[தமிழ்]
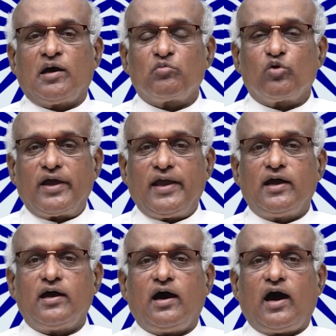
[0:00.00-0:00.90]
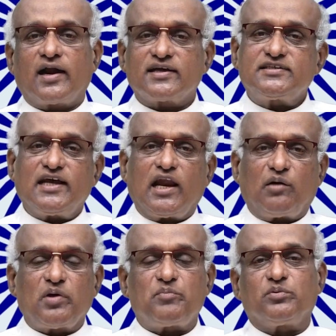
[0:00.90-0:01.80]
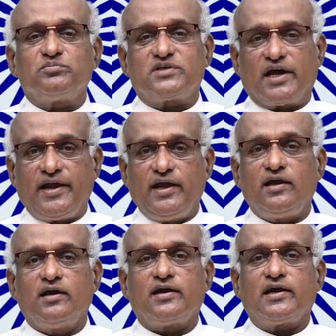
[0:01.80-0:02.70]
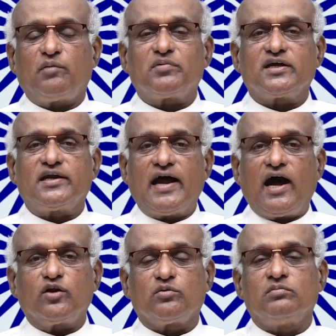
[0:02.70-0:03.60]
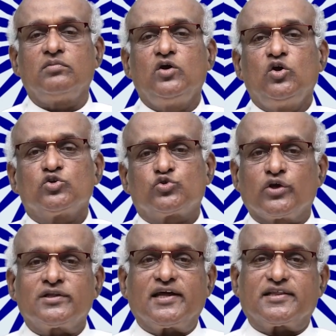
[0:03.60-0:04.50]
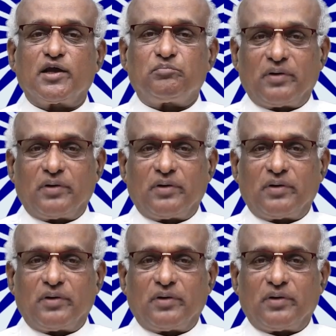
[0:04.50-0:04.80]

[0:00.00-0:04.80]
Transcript: நம்மளுடைய அரசியல் அமைப்பும் சரி நமது நாடும் சுதந்திரத்தை